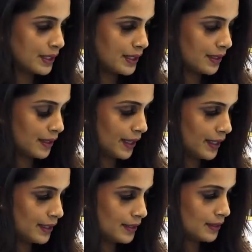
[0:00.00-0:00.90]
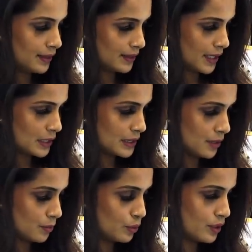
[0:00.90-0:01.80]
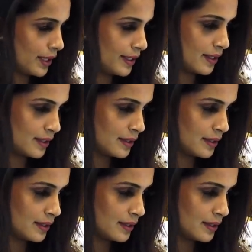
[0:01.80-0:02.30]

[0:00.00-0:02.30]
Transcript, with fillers: இட் லைட் இதில் டச் ஆகும்போது லைட்டாக